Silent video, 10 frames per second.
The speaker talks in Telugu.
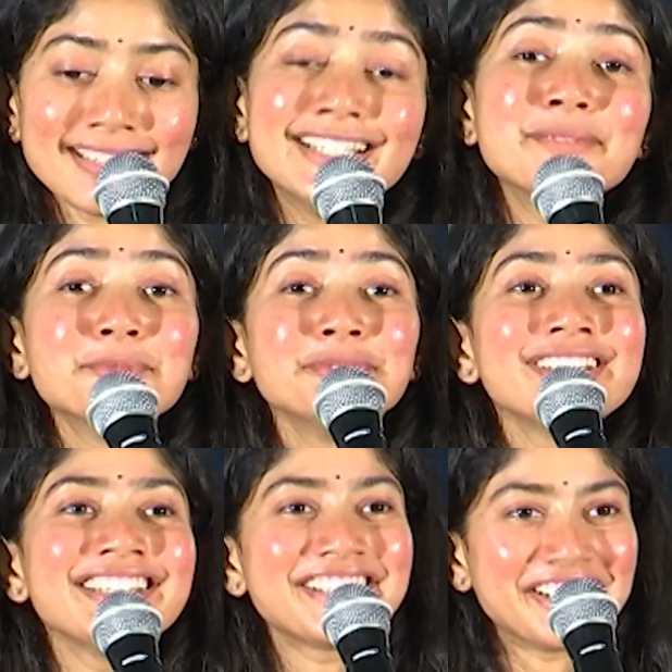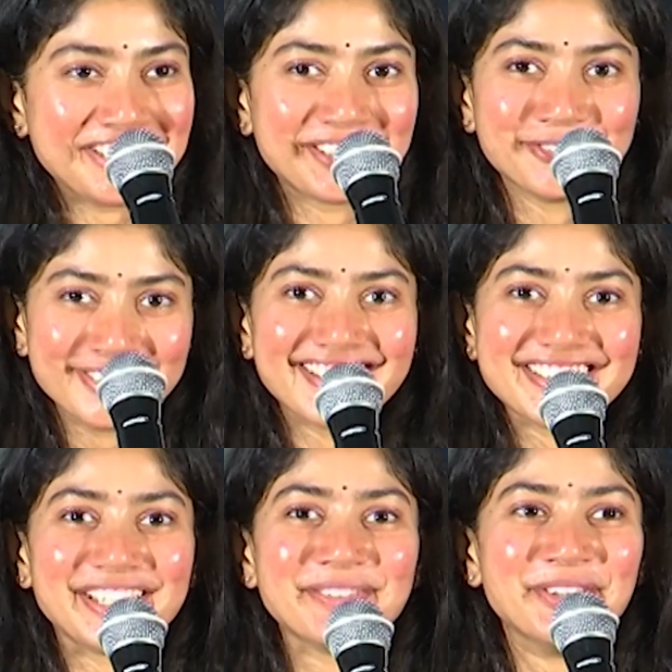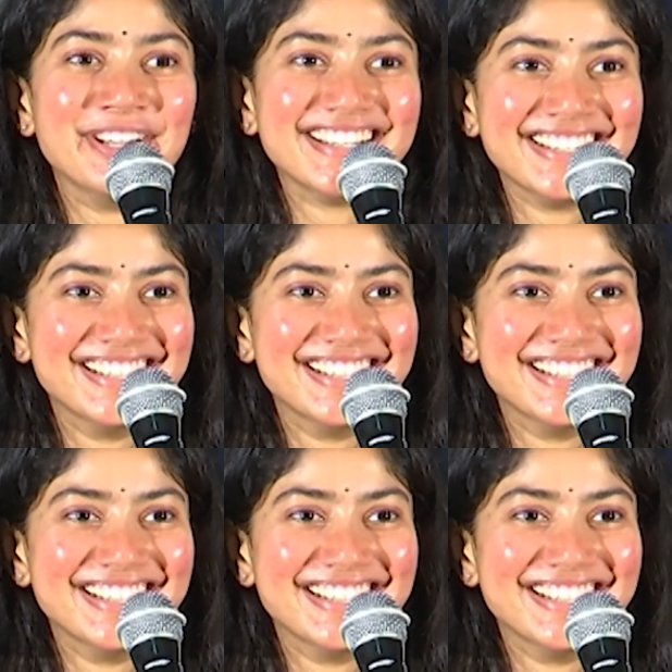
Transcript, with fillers: నేను ముందే కలిసి ఉండాల్సేమో అని